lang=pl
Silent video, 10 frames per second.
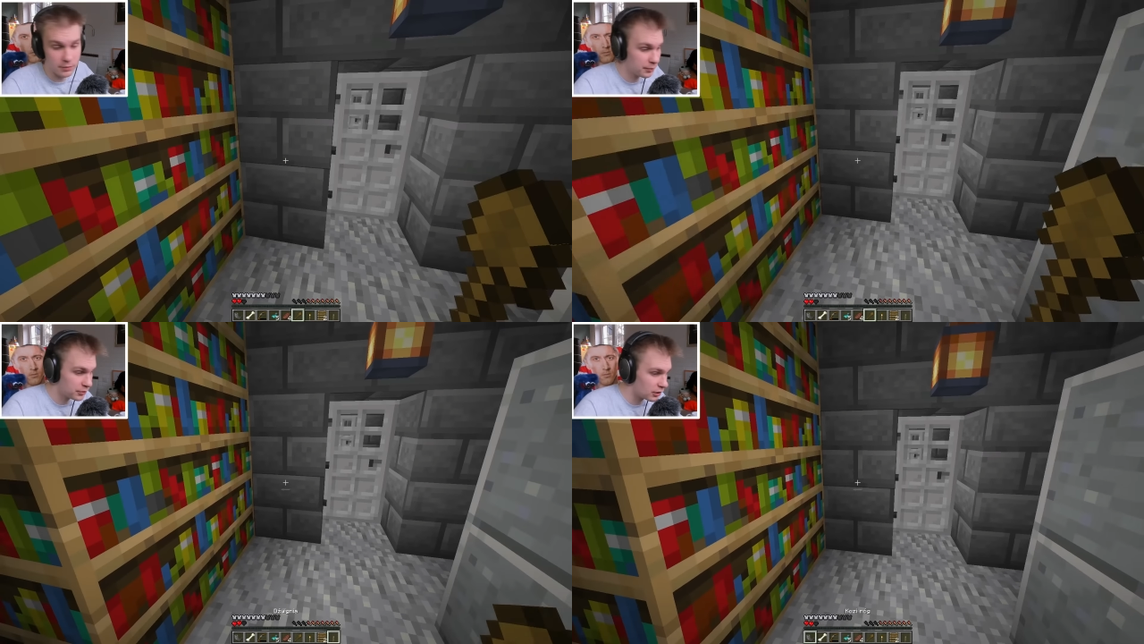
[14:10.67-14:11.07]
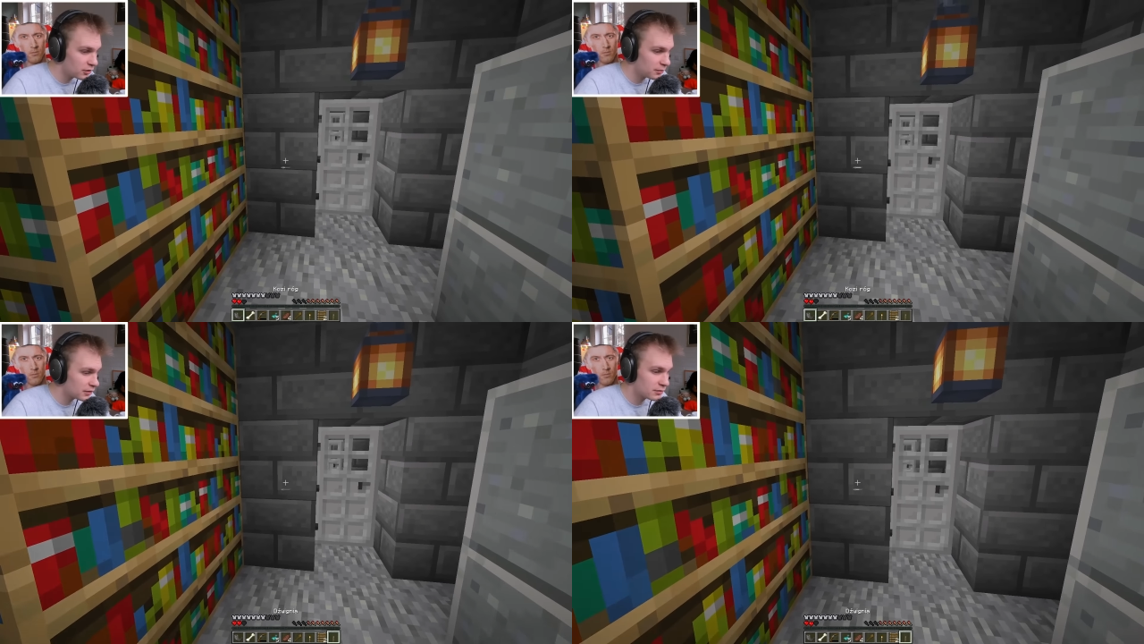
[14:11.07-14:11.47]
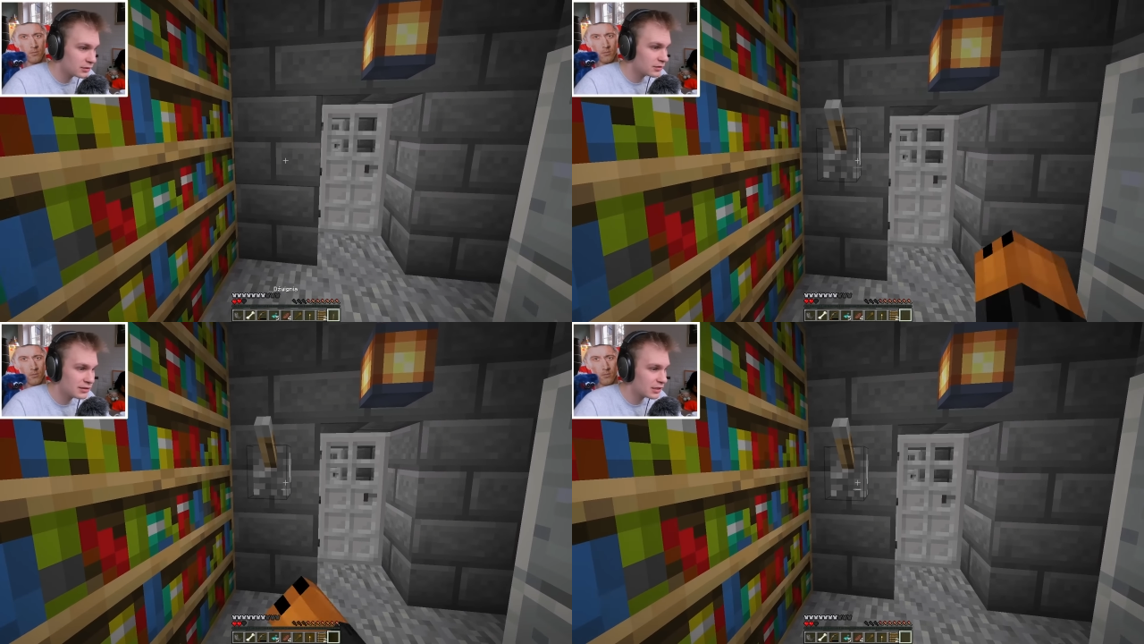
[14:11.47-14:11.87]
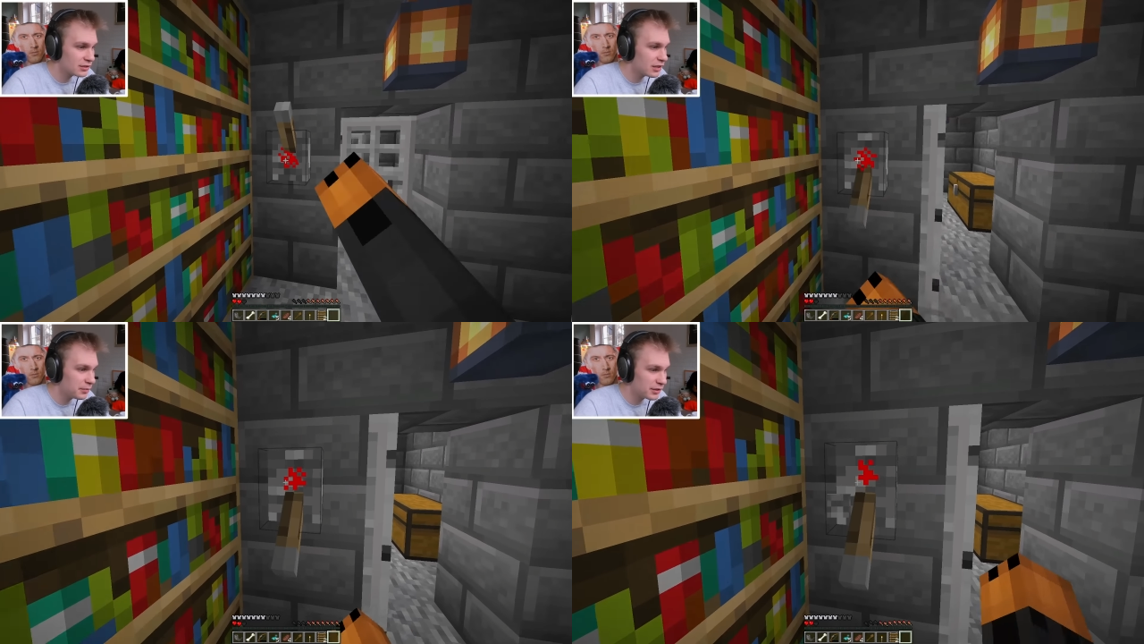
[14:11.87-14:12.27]
poszedł, dobra, słuchajcie, straszny
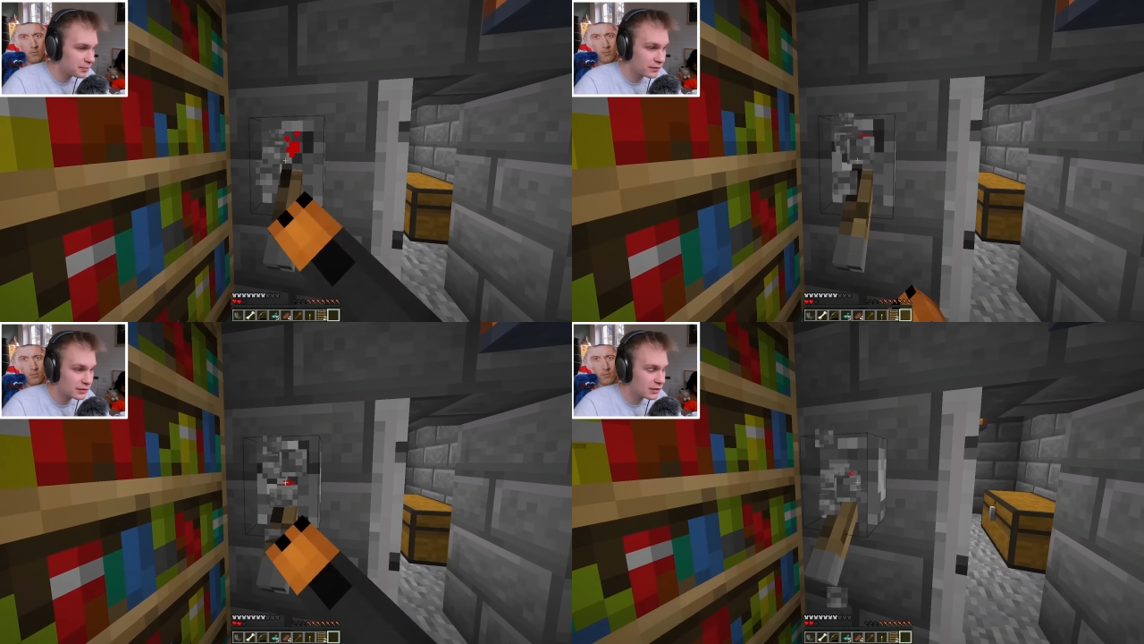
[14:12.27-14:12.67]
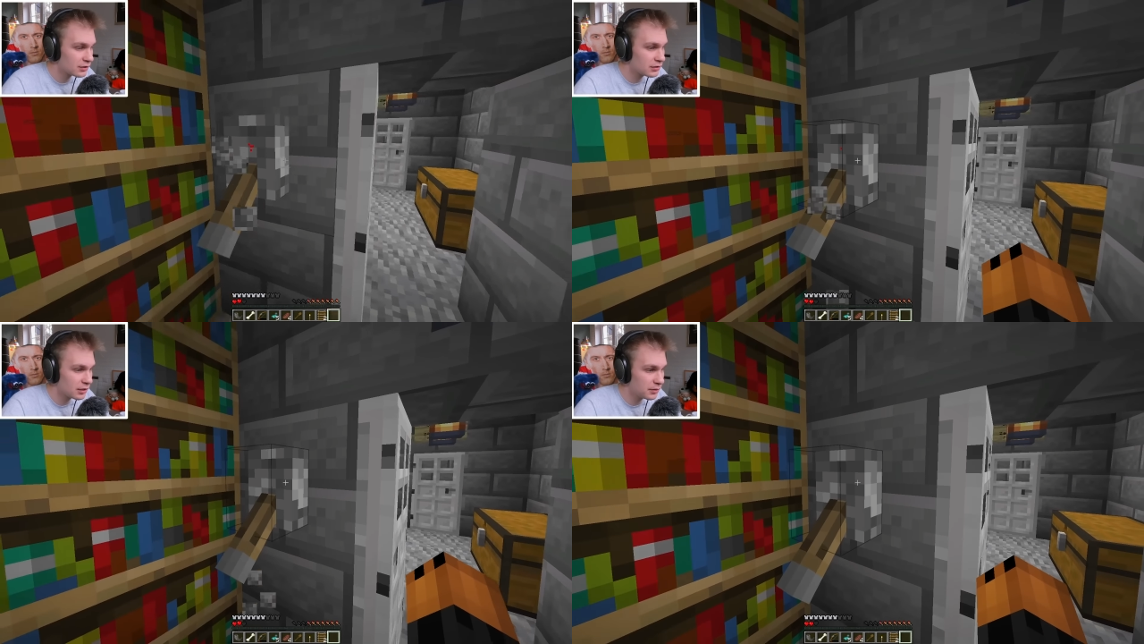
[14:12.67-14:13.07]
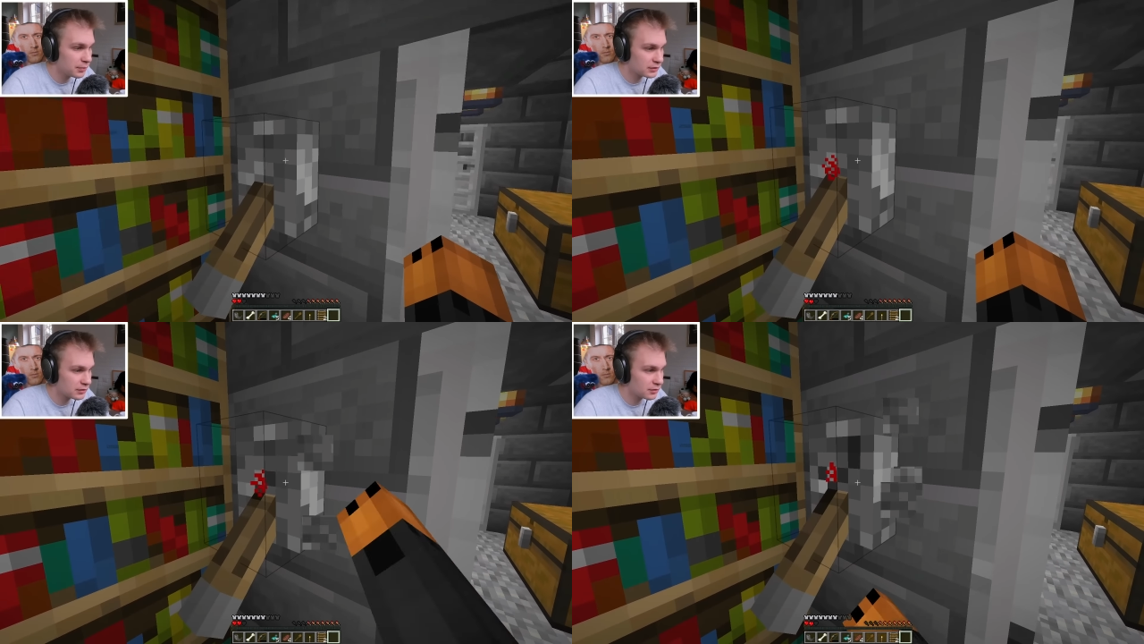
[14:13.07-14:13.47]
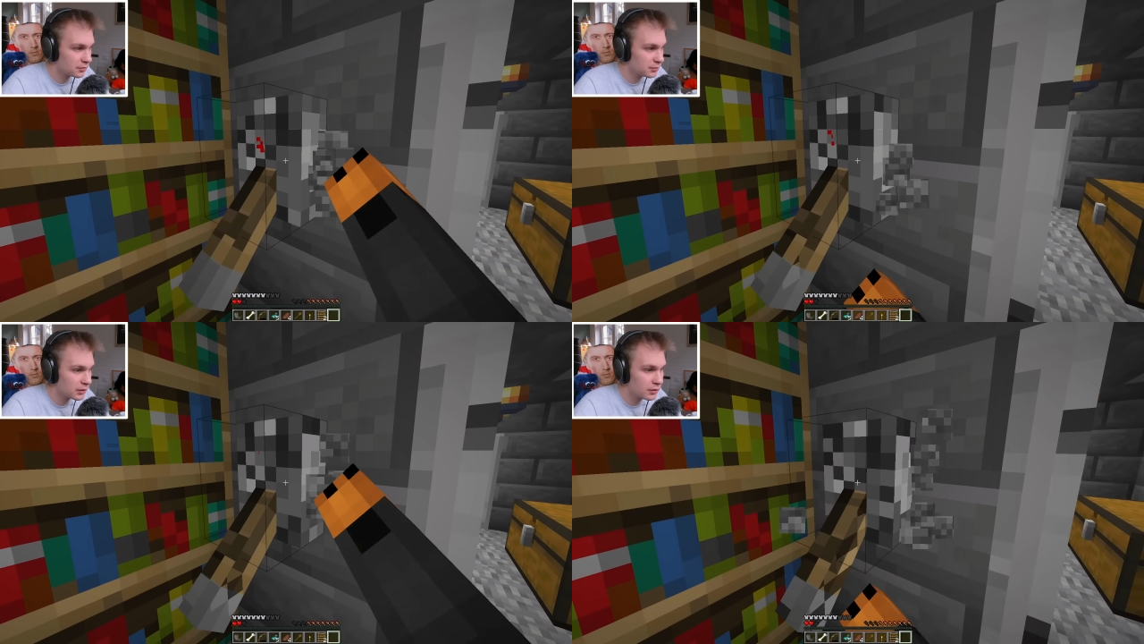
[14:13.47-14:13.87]
debil, naprawdę straszny debil, patrzcie co
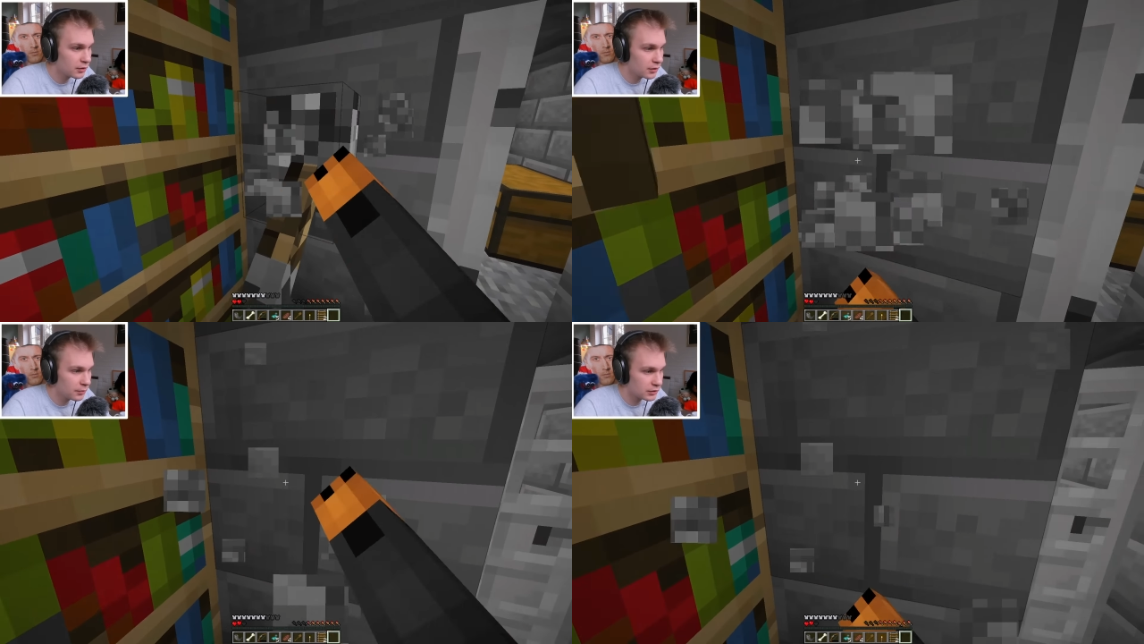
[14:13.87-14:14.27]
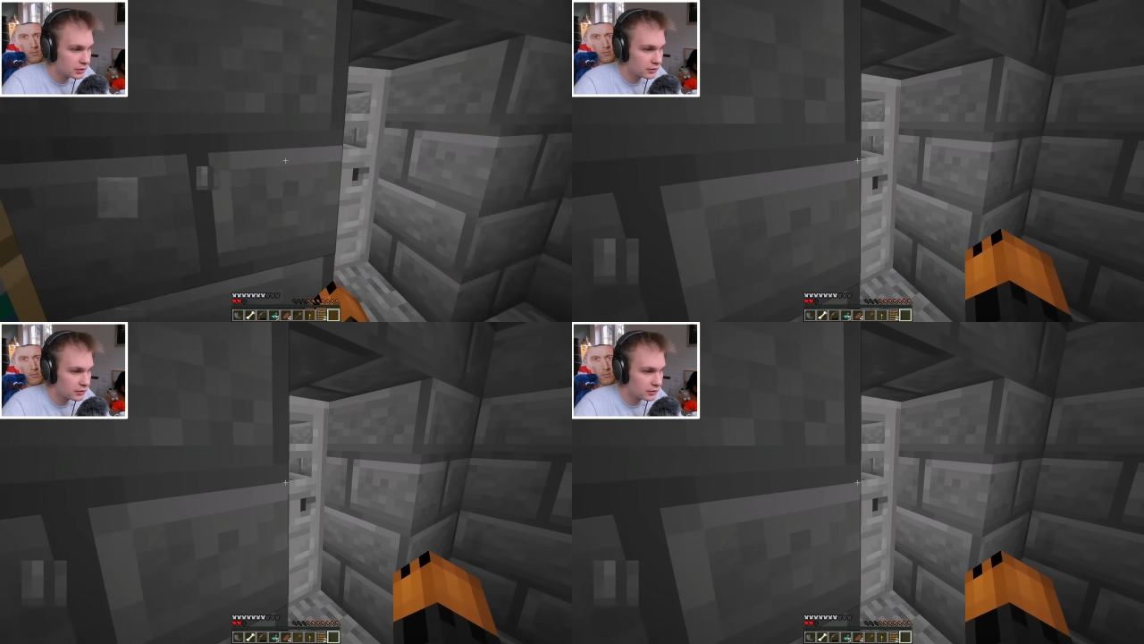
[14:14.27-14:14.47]
robimy Patrzcie,